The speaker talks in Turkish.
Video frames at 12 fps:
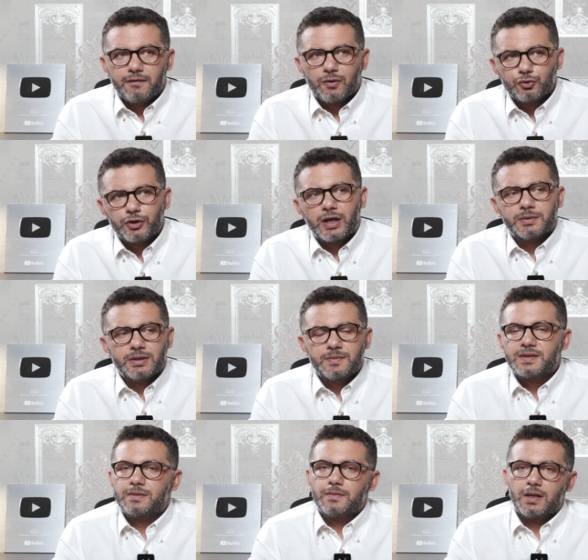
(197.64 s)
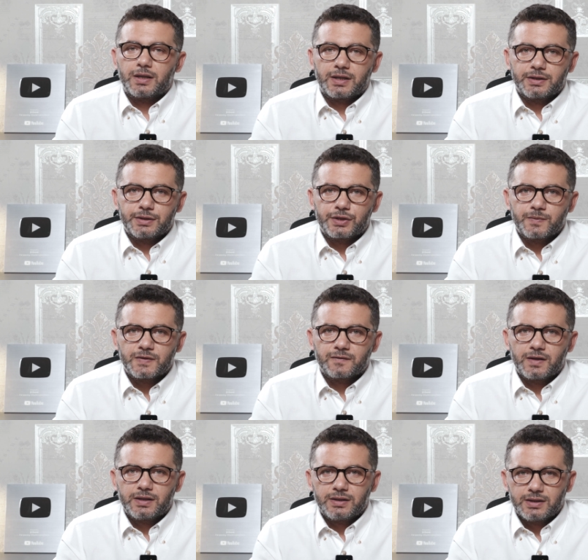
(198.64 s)
Ve o dönemde de bizim bir
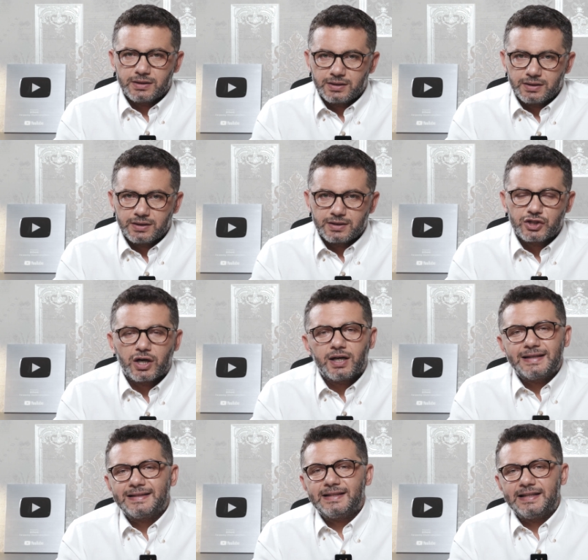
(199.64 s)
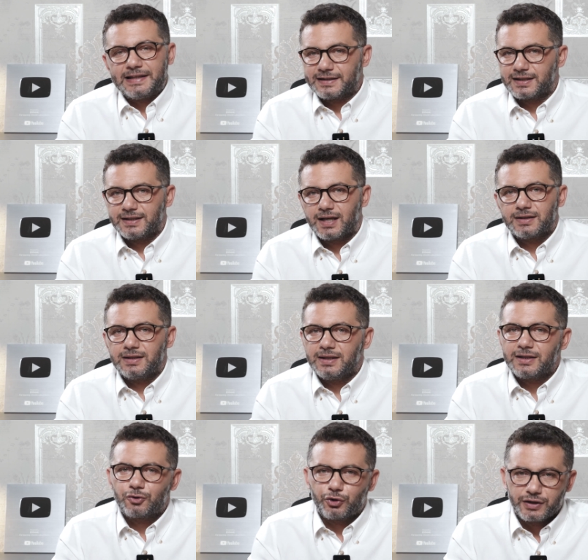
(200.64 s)
arkadaşımız var. E, China Link yani
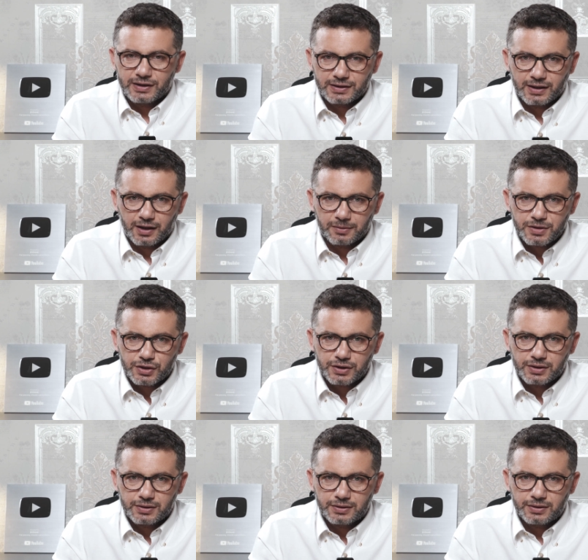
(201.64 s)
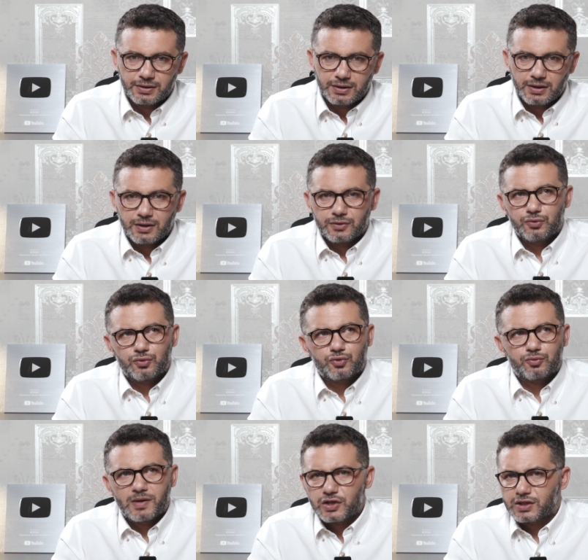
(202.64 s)
Link coin'ini almış.
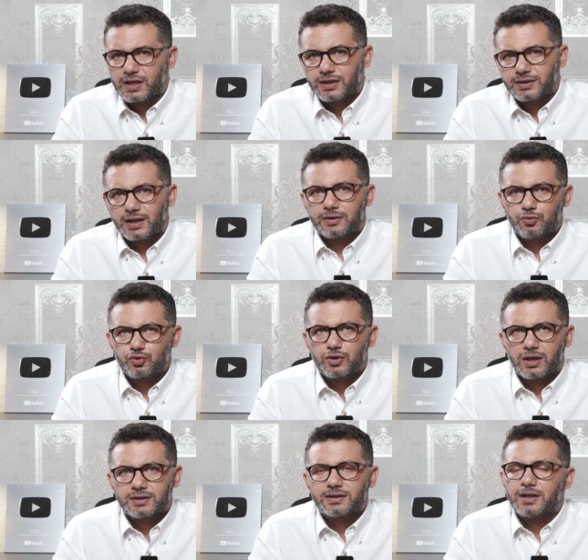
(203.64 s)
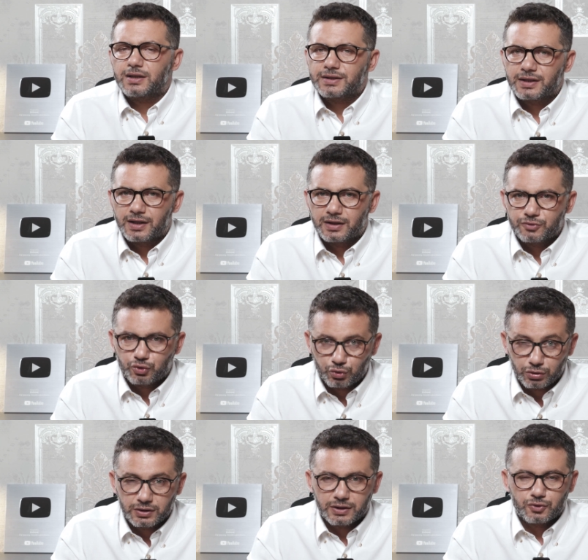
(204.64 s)
105'lerden, 106'lardan almış
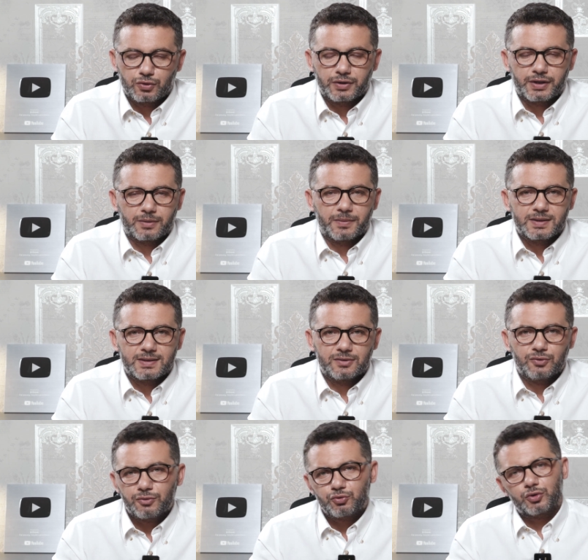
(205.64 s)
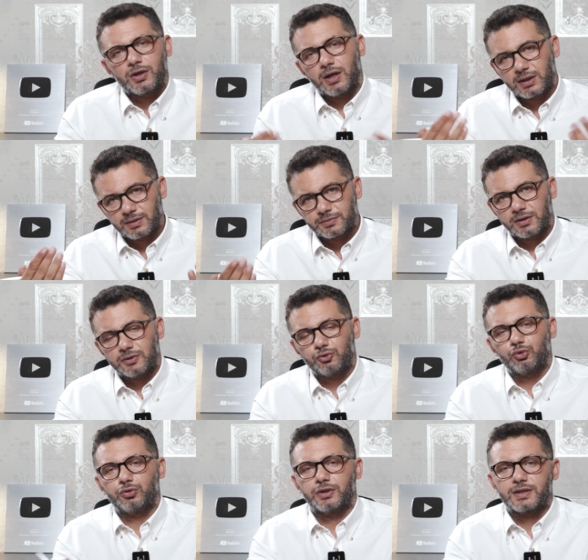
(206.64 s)
Türk lirası olarak bahsediyorum. Çünkü aklımda
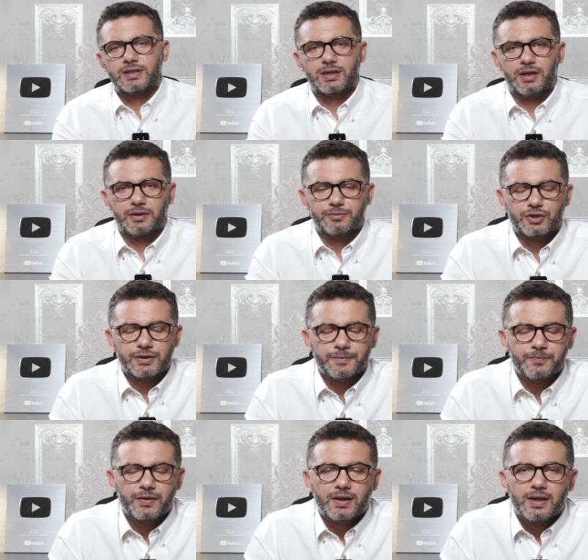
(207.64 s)
Türk lirası kalmıştı.